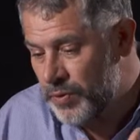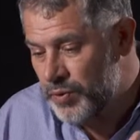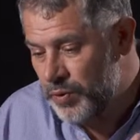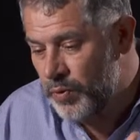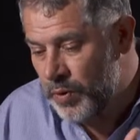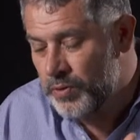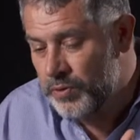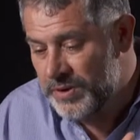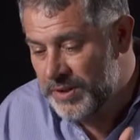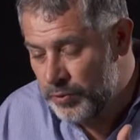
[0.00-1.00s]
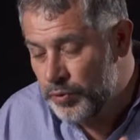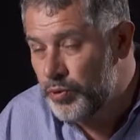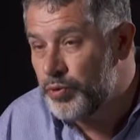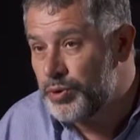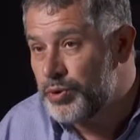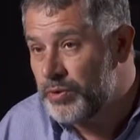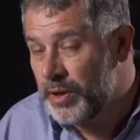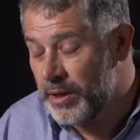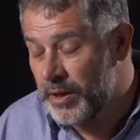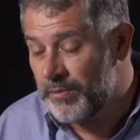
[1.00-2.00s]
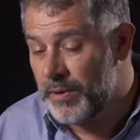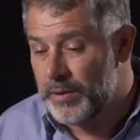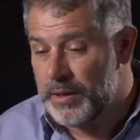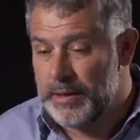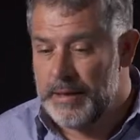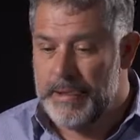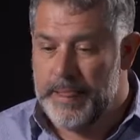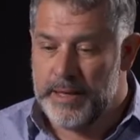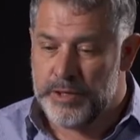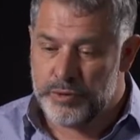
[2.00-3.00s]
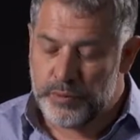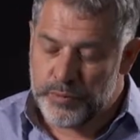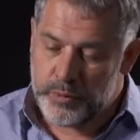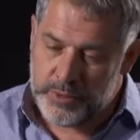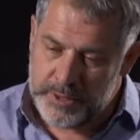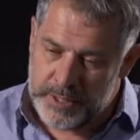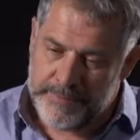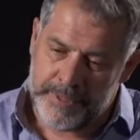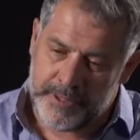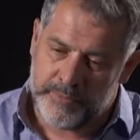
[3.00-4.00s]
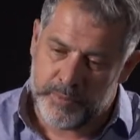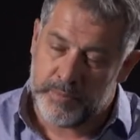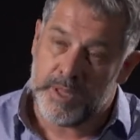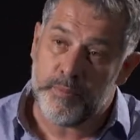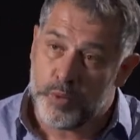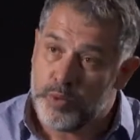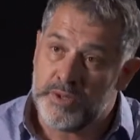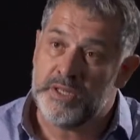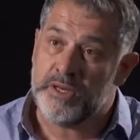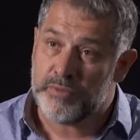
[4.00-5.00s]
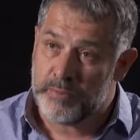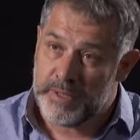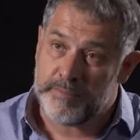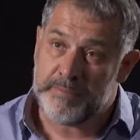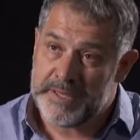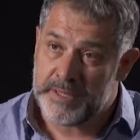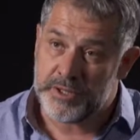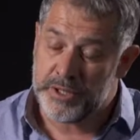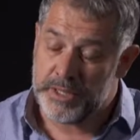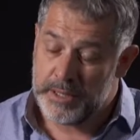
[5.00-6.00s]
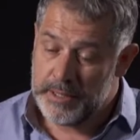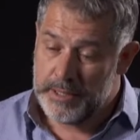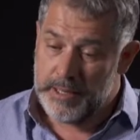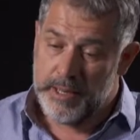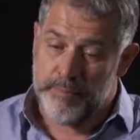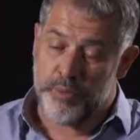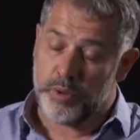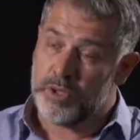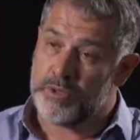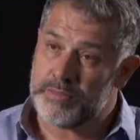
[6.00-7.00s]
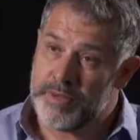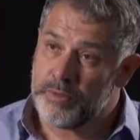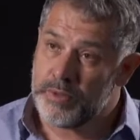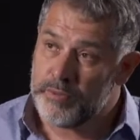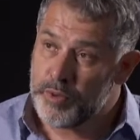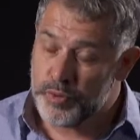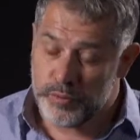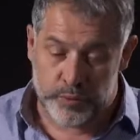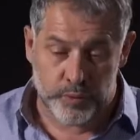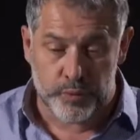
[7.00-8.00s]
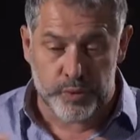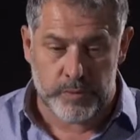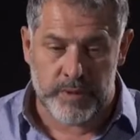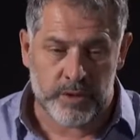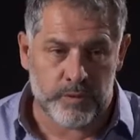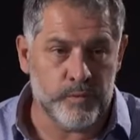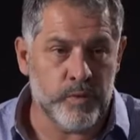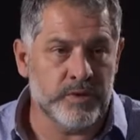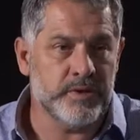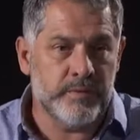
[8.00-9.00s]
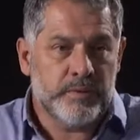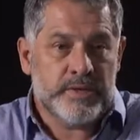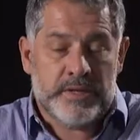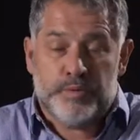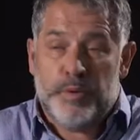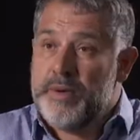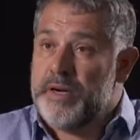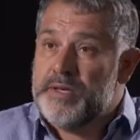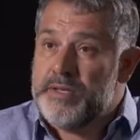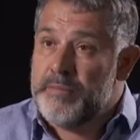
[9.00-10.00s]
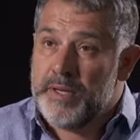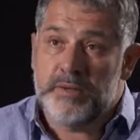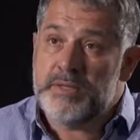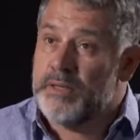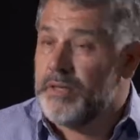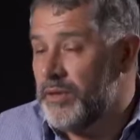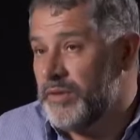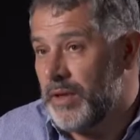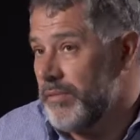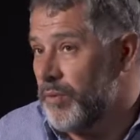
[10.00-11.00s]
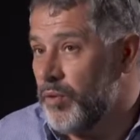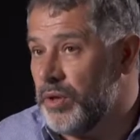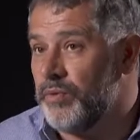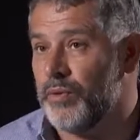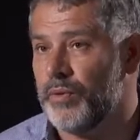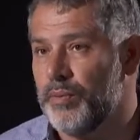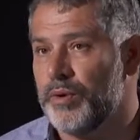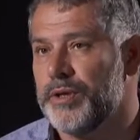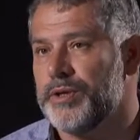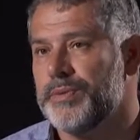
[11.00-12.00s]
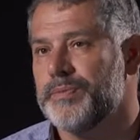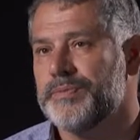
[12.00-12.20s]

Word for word: sur, quoi ce qui nous touche réellement. Et je trouve que le cinéma est un formidable outil, un formidable messager pour transmettre l'émotion et du coup se mettre en mouvement en disant mais oui ça je peux pas le laisser perdre c'est tellement beau qu'il faut qu'on le protège.